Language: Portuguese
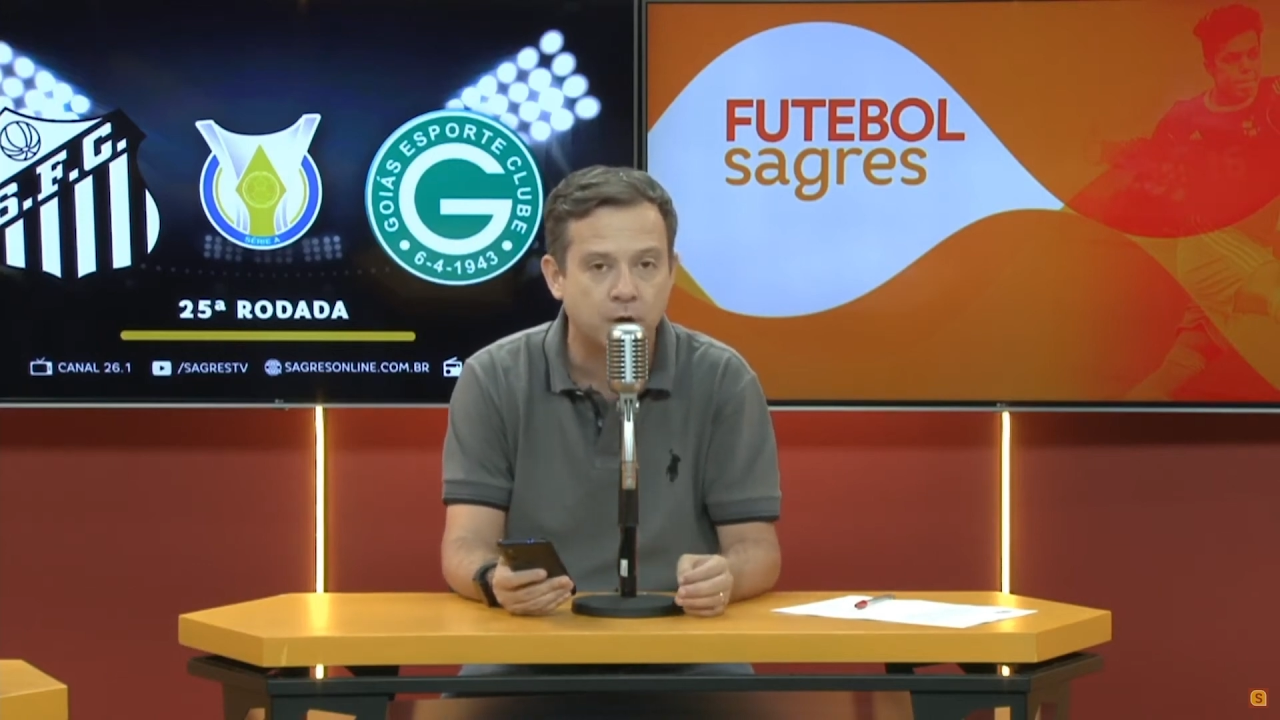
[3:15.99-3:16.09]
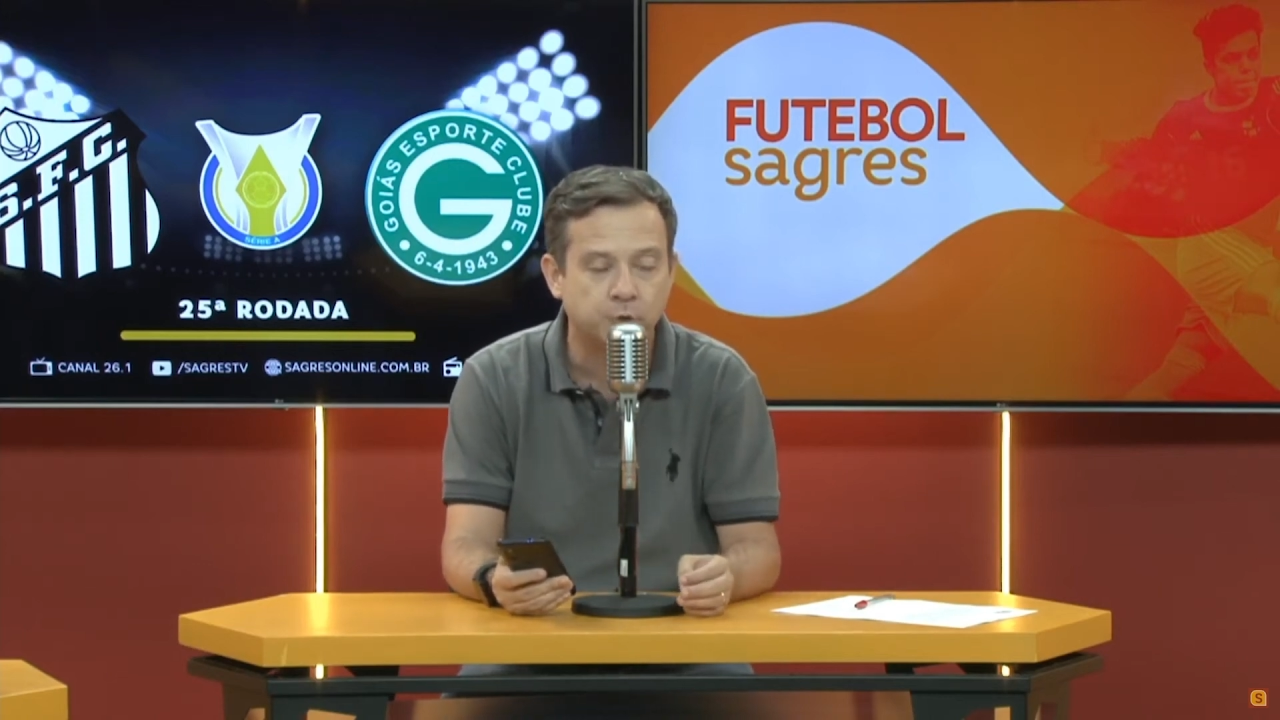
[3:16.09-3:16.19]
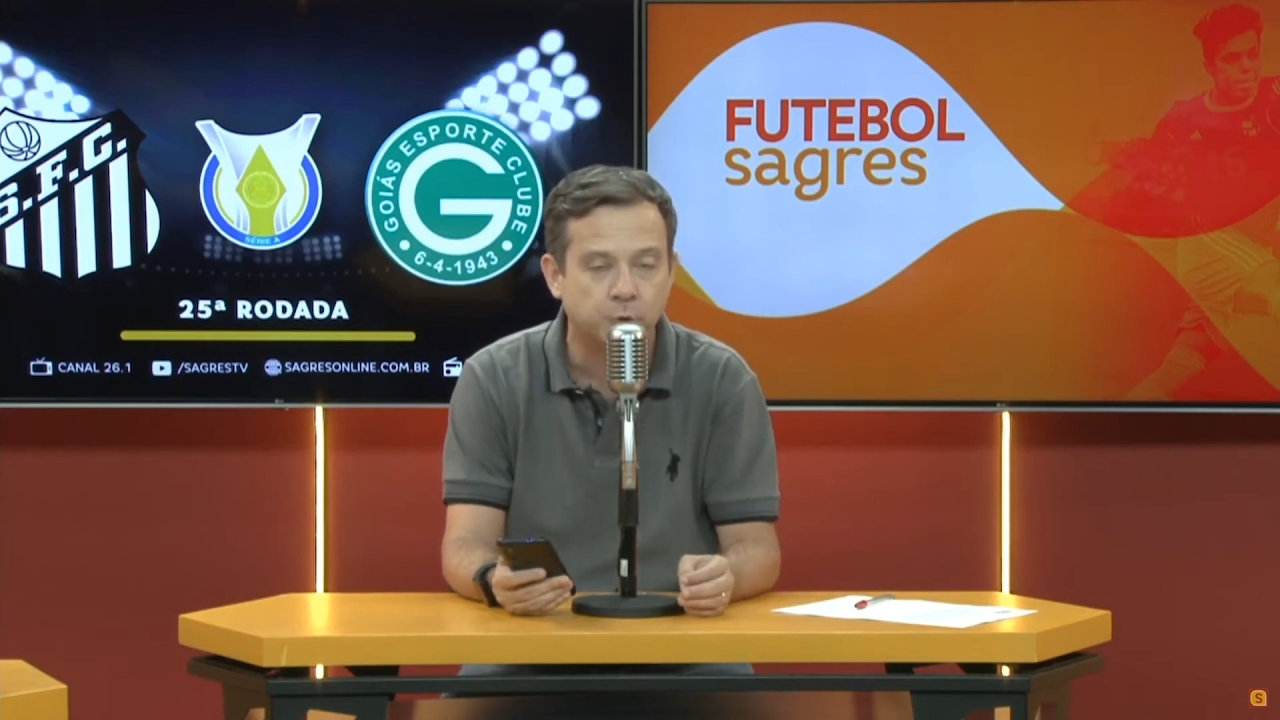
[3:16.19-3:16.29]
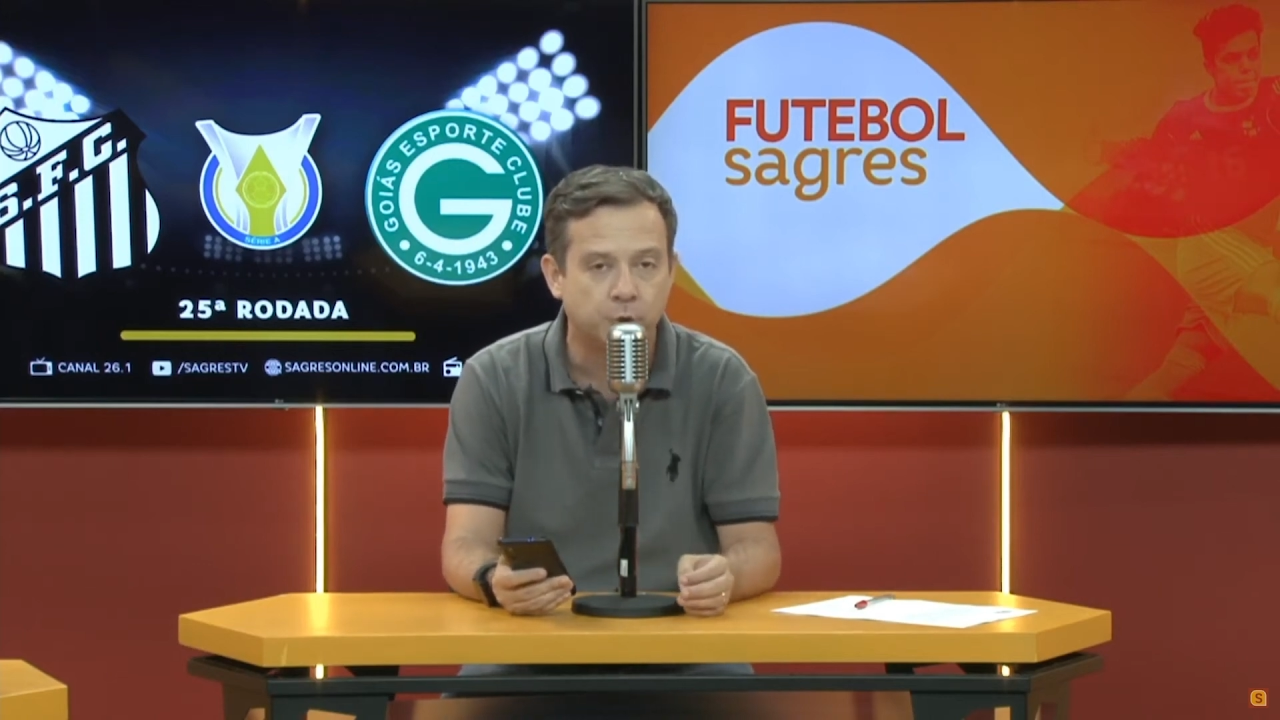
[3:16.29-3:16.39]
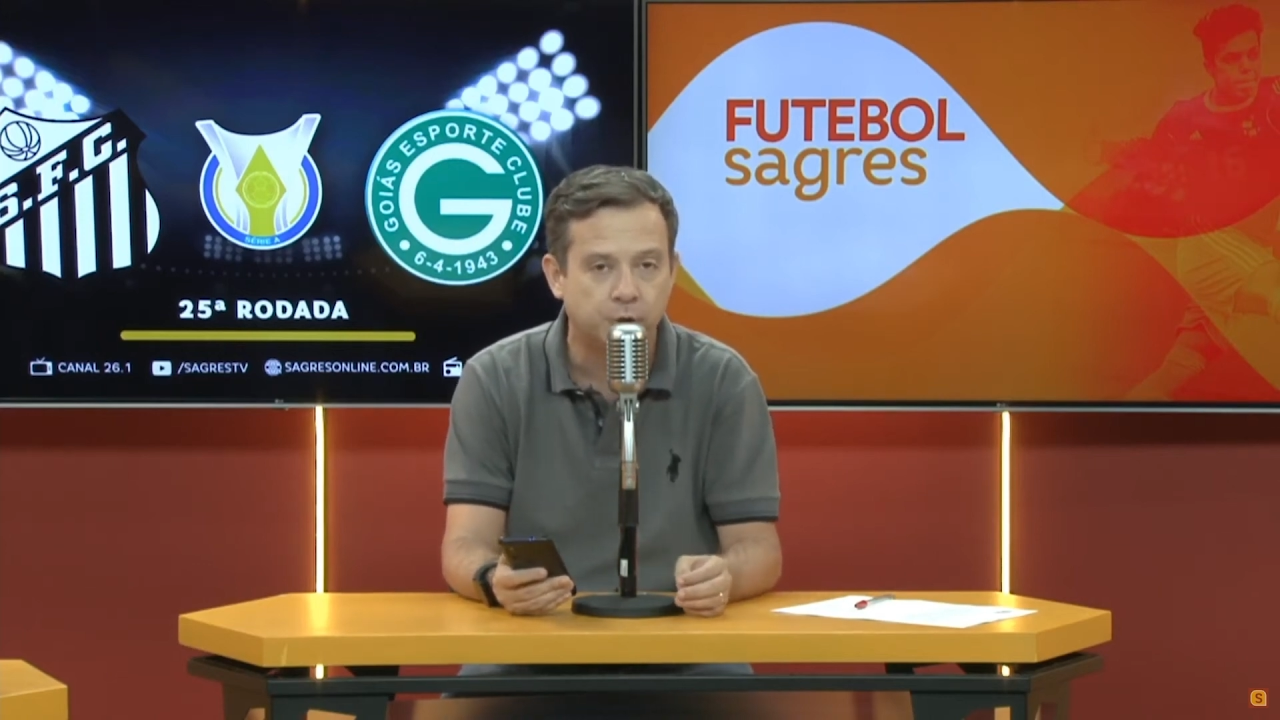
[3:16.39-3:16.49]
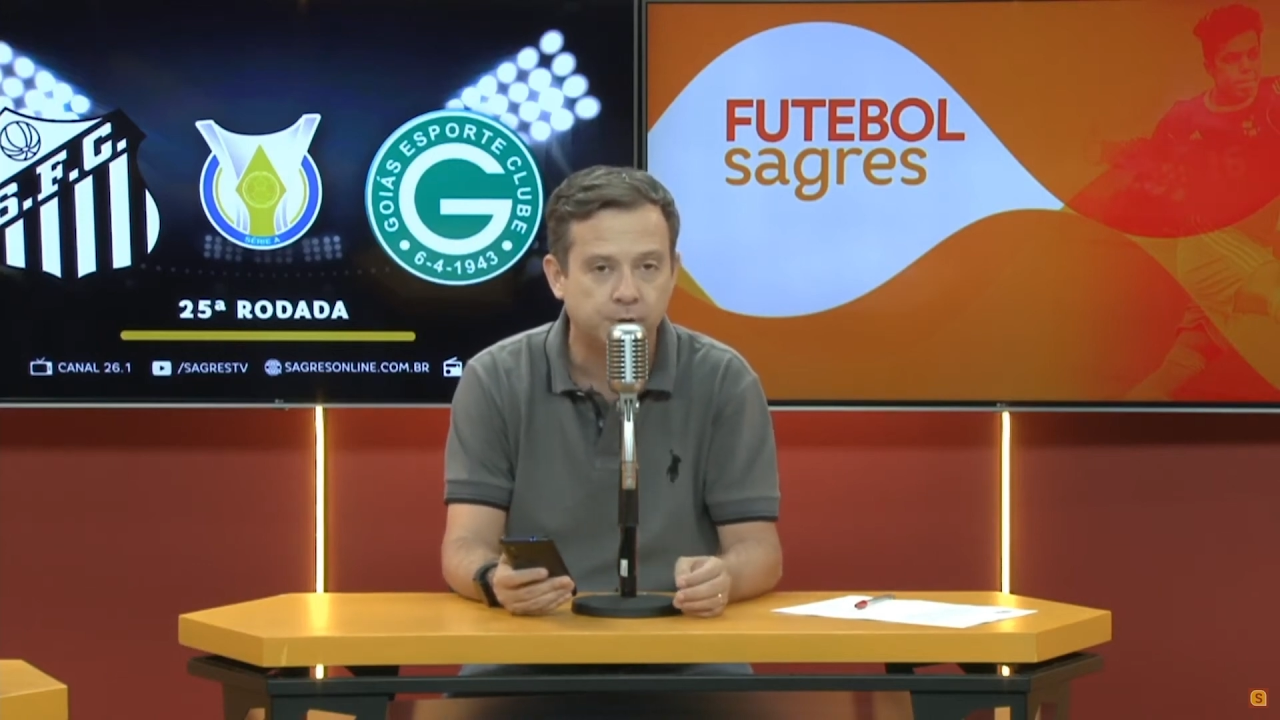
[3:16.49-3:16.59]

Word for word: Arthur.